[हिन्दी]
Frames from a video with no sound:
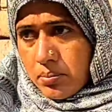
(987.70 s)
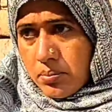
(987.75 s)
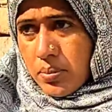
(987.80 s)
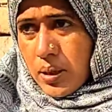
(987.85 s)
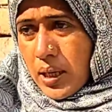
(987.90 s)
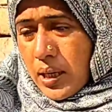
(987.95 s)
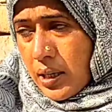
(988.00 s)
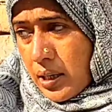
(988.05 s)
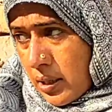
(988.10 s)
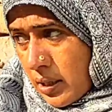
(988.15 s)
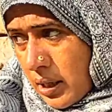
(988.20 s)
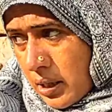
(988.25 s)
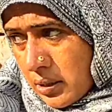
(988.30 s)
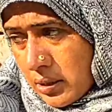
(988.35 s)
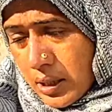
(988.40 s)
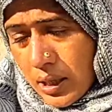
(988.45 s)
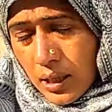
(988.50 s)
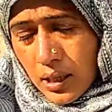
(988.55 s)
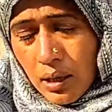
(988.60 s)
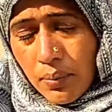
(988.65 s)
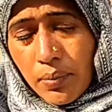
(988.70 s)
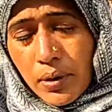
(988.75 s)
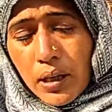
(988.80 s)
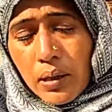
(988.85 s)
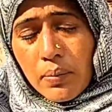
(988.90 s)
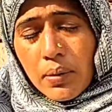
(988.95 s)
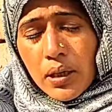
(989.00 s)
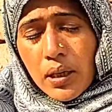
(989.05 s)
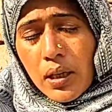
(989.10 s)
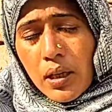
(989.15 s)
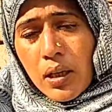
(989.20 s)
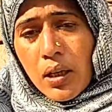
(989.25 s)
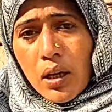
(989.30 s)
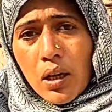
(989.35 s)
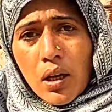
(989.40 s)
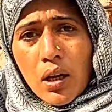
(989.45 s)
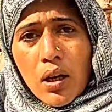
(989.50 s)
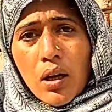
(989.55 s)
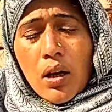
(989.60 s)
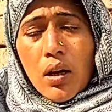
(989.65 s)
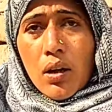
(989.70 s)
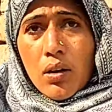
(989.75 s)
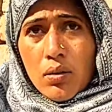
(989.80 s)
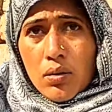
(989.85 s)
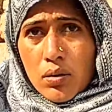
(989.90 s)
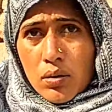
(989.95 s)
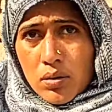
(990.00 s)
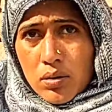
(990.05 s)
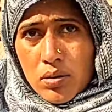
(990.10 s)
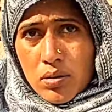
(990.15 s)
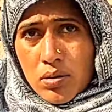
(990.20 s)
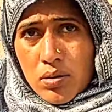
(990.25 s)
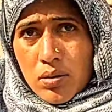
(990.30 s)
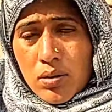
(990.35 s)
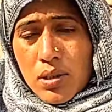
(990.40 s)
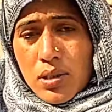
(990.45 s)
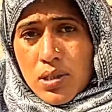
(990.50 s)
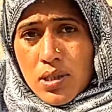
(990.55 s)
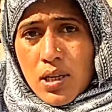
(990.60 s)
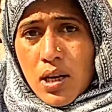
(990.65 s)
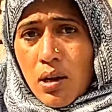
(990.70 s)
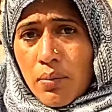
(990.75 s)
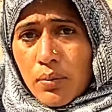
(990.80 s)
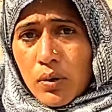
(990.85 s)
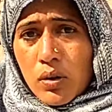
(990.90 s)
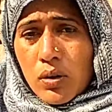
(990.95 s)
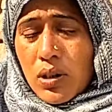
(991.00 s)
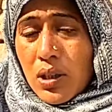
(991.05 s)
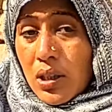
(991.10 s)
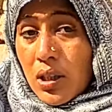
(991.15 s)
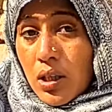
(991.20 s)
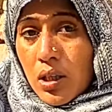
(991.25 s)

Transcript: बाहर अंदर कमरे में ना और इस टाइम को ना